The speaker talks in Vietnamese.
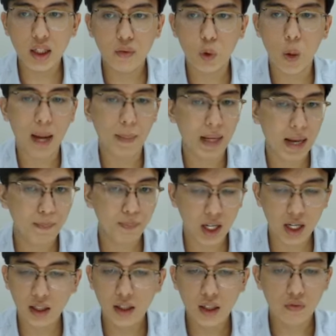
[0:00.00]
vùng 25
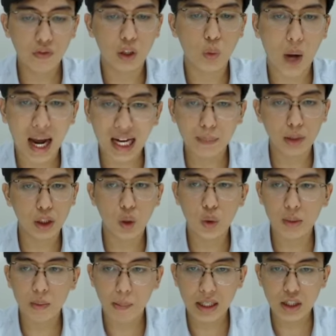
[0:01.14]
nhé vượt quá 25 thì thôi
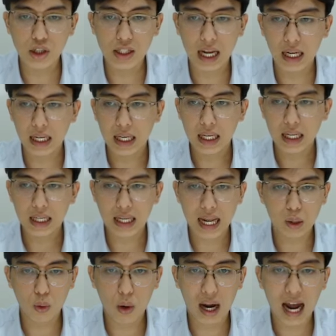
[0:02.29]
nhưng mà mình cho rằng
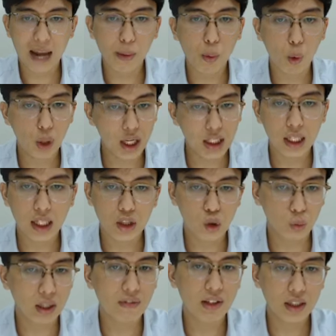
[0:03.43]
là khoảng 24x
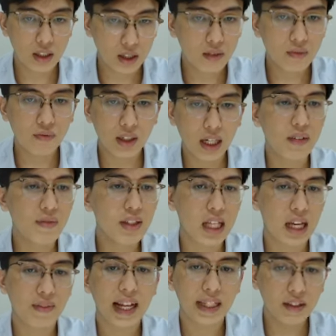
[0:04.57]
chúng ta vẫn vẫn lấy vị
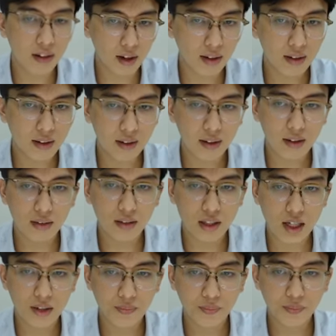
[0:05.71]
thế và đánh được được
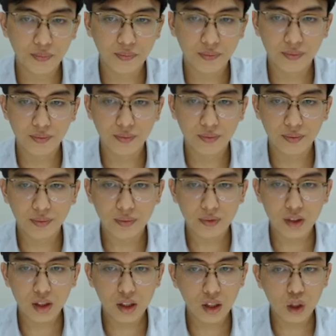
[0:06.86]
chưa
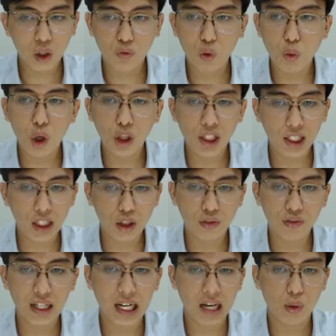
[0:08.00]
còn vùng ngon nhất ấy, nó
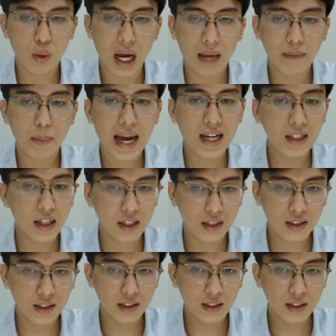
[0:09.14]
phải là vùng 23x này cơ